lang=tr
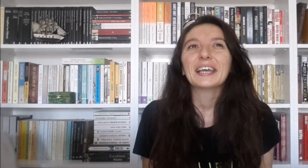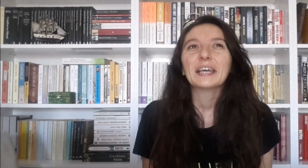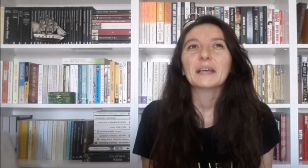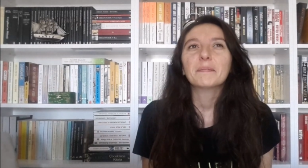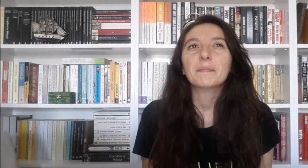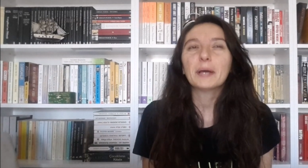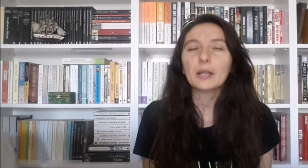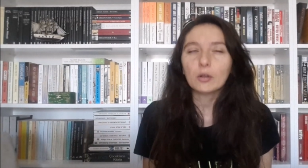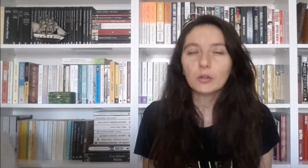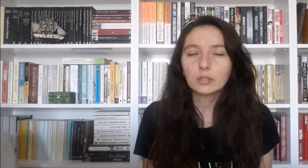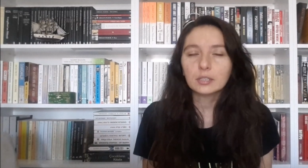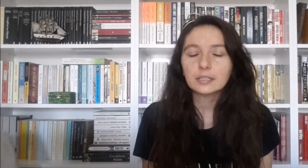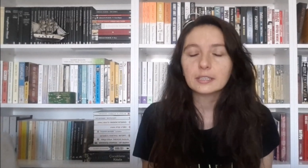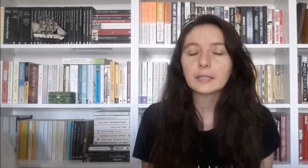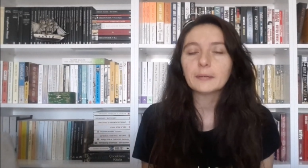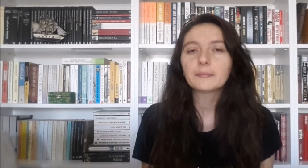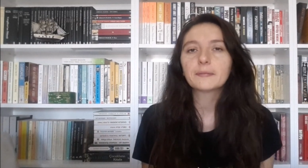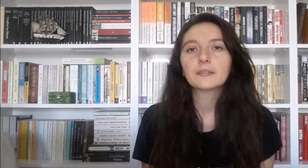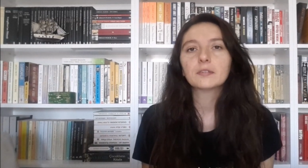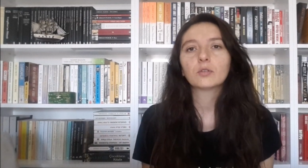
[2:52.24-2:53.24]
Ee, ben
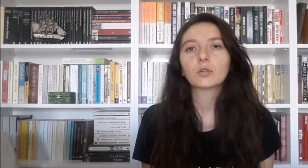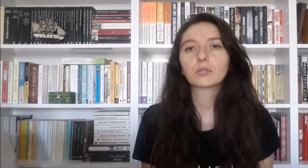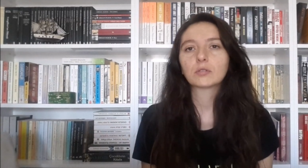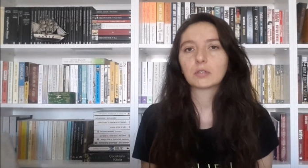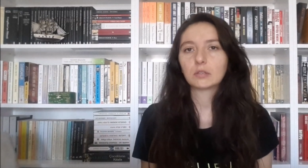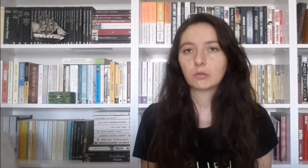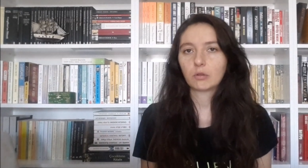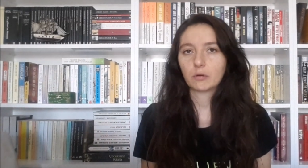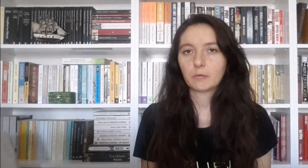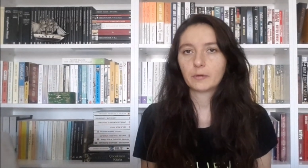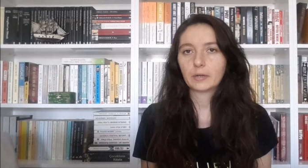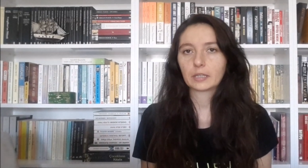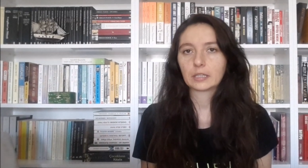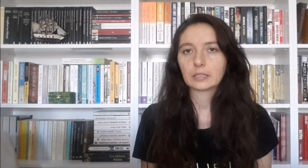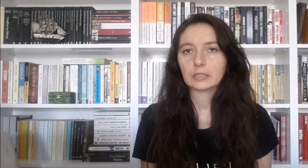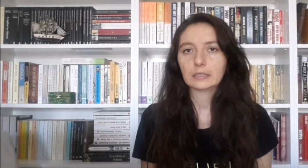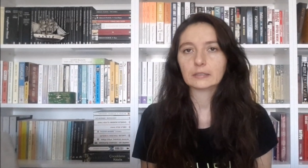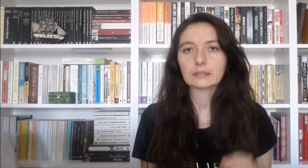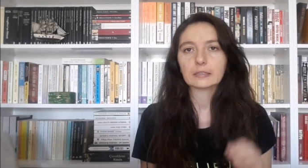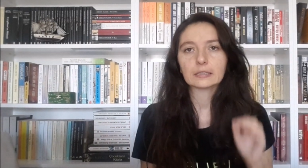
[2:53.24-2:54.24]
onların hepsini not alıyorum
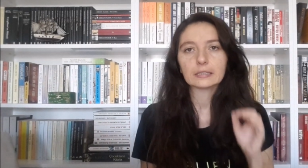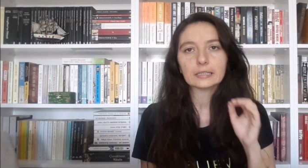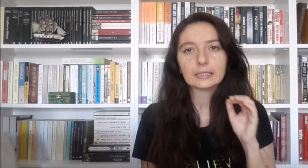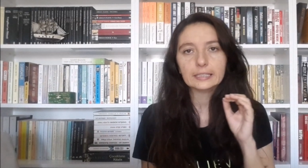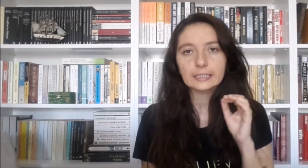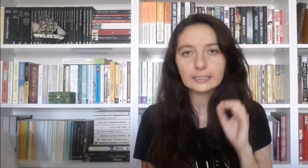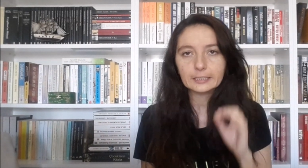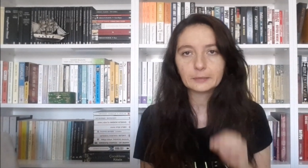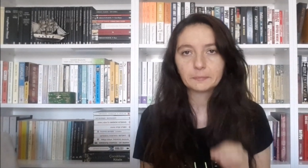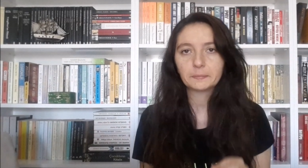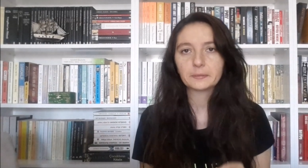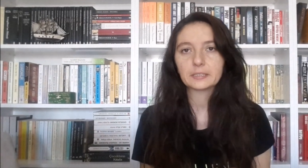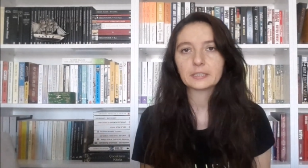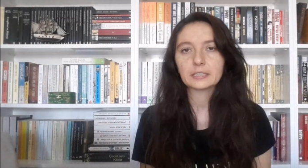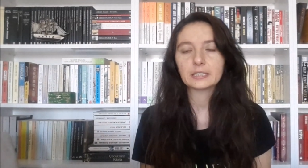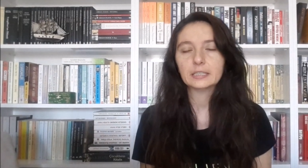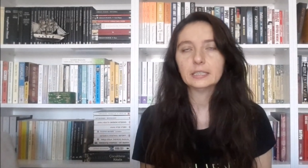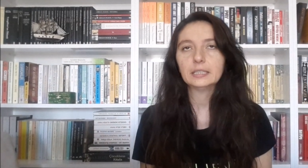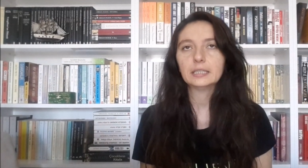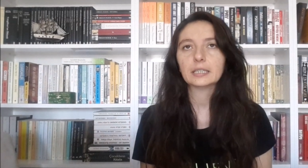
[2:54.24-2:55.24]
arkadaşlar.
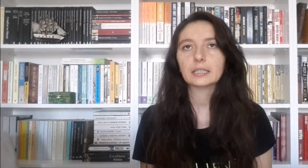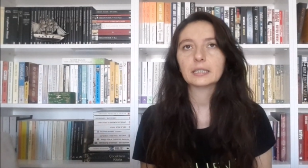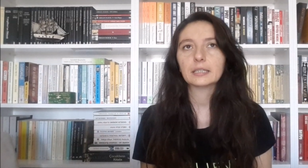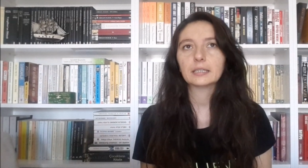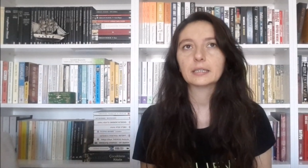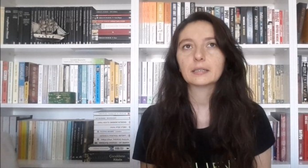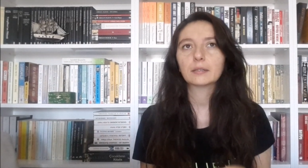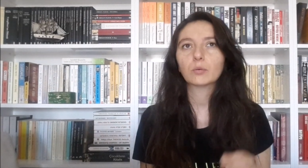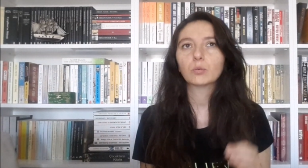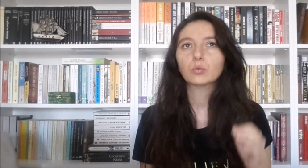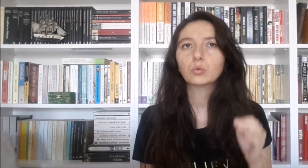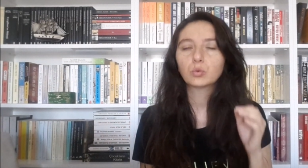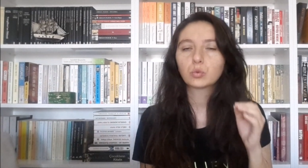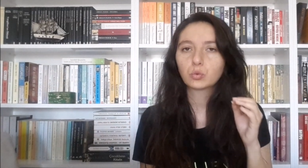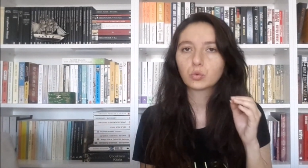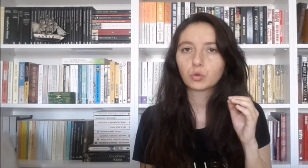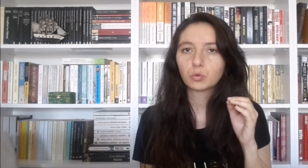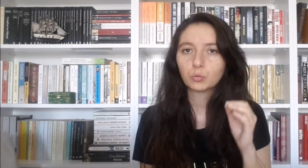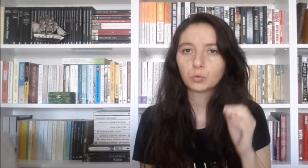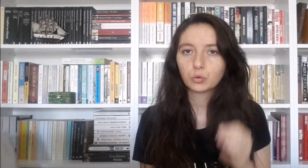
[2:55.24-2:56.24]
Hiçbirini e,
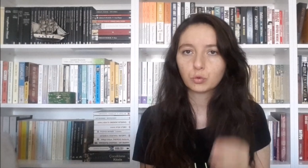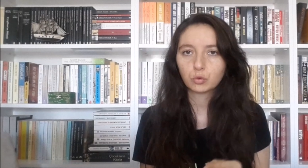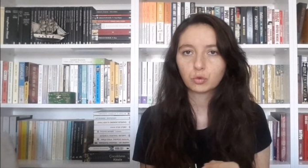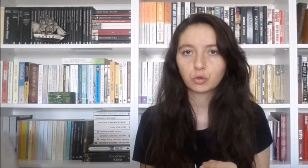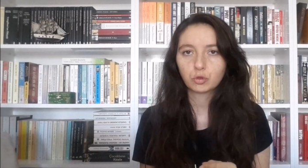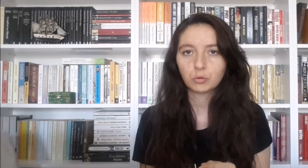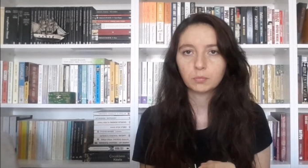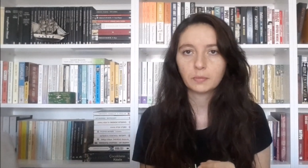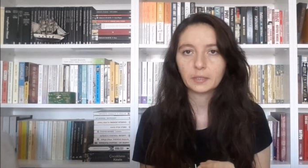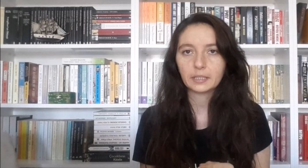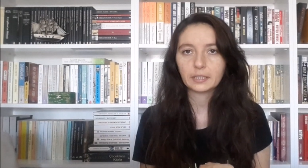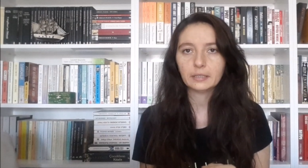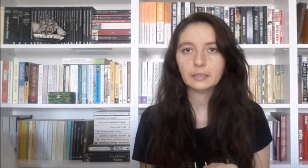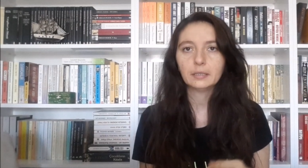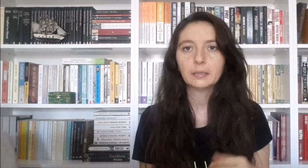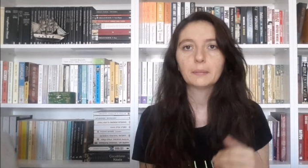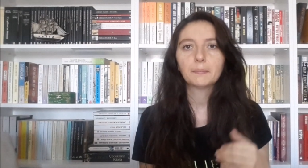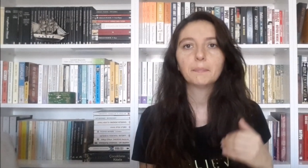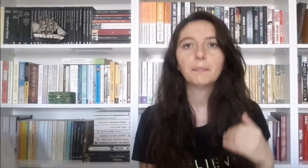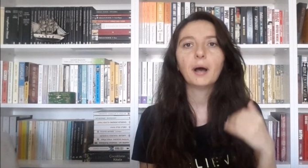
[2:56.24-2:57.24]
unuttuğumu düşünmeyin.